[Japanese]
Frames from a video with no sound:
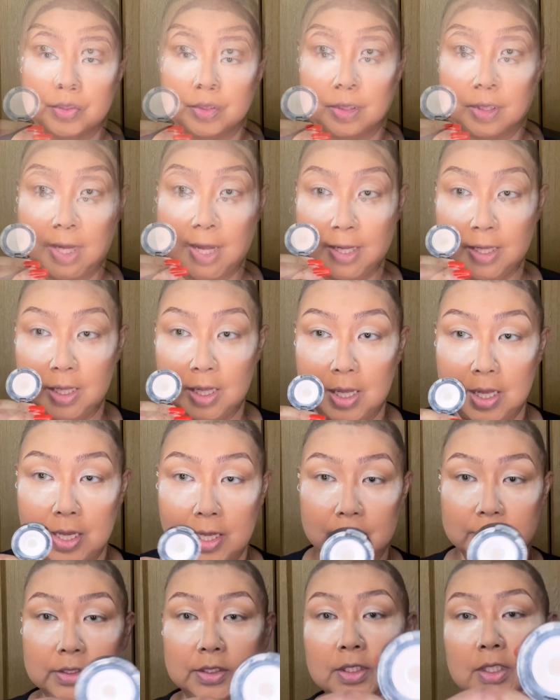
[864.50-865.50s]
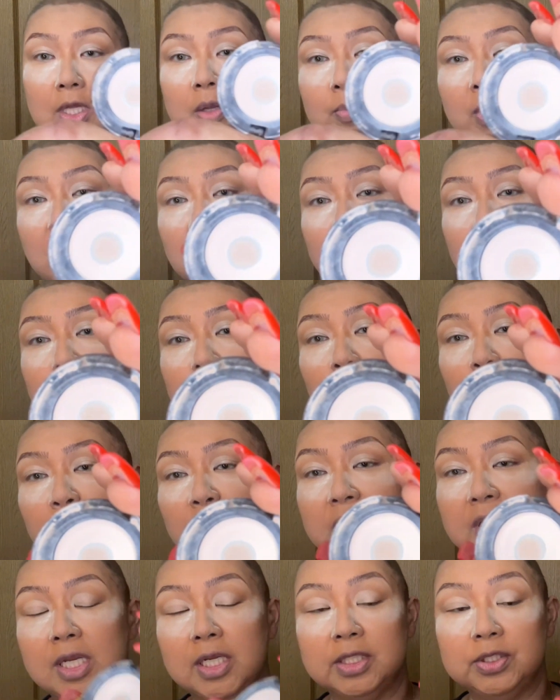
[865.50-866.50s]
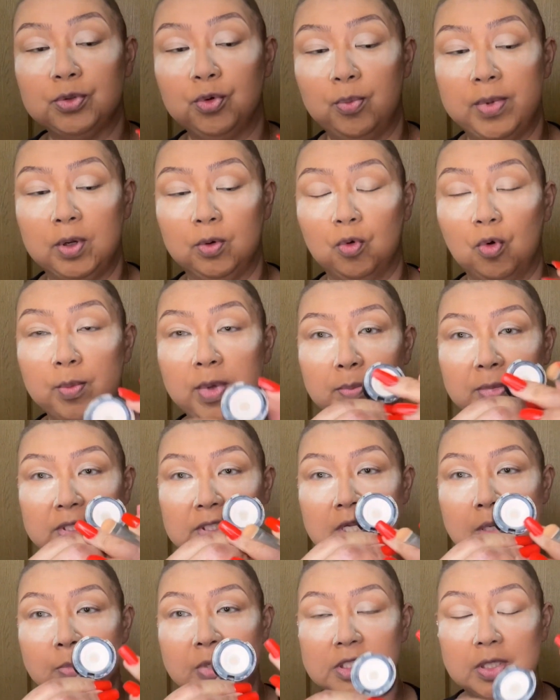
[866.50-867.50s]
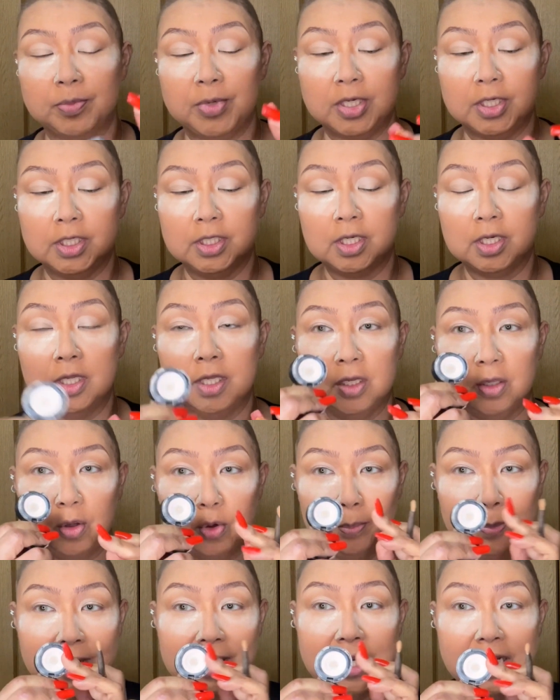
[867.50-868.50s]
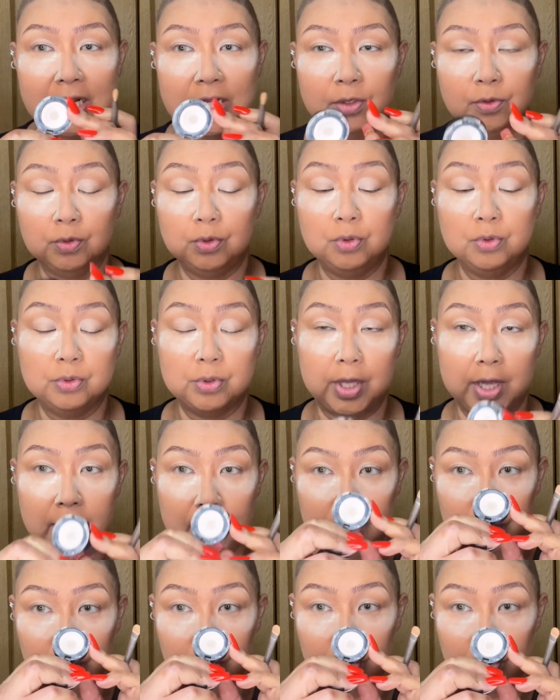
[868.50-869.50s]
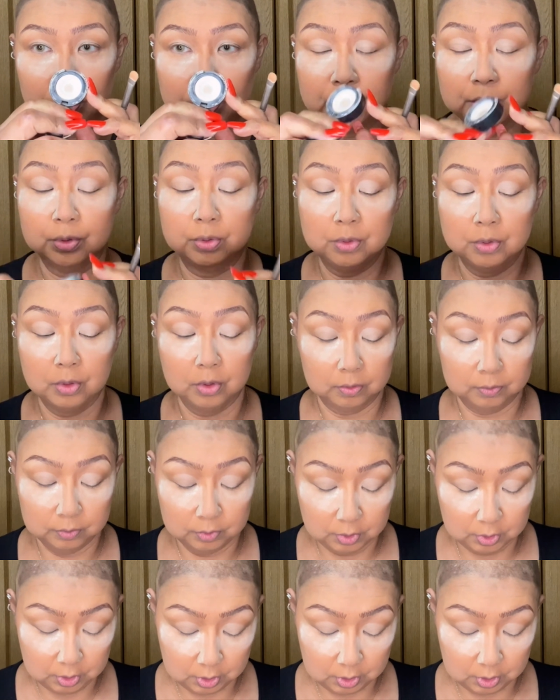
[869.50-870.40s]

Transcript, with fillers: はい、えー、次、マックのバニラ、ちょ、ごめん、ごめん、めちゃめちゃ周り汚いんだけど、バニラという、えっ、ー、と、ちょっと、